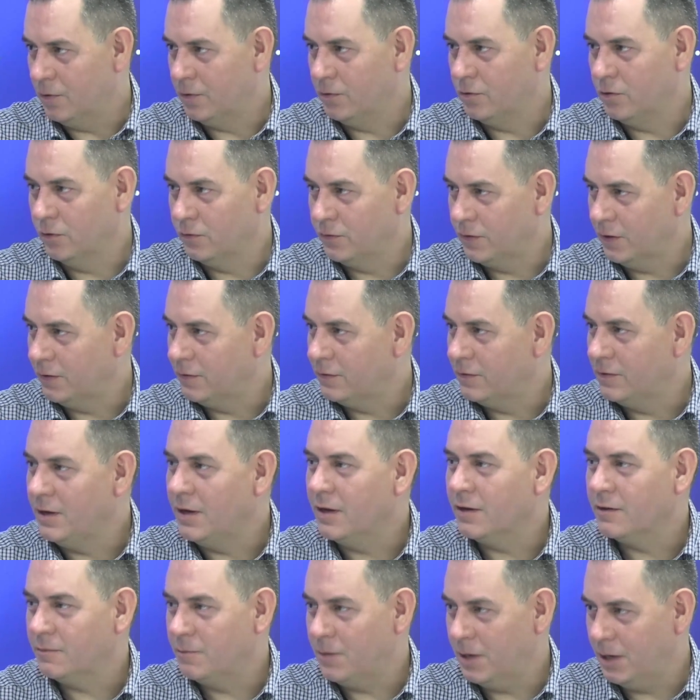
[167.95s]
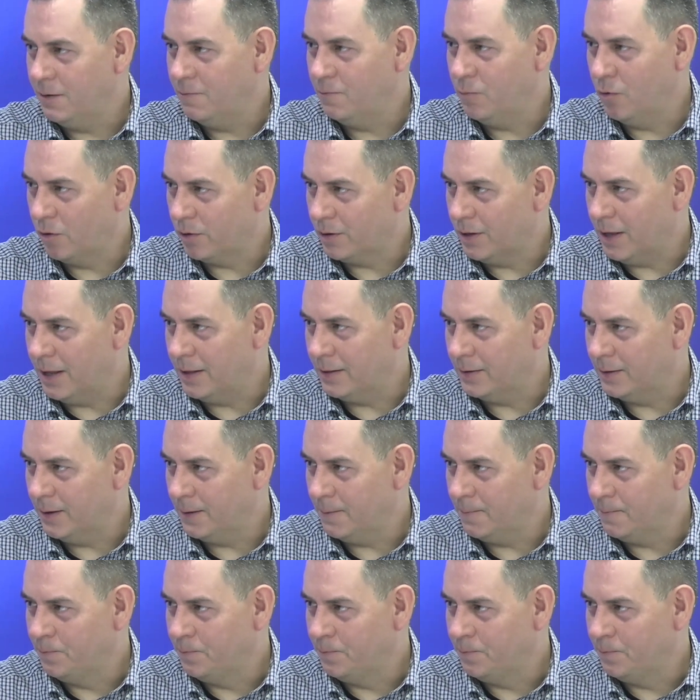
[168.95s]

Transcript: Entonces sí es bien importante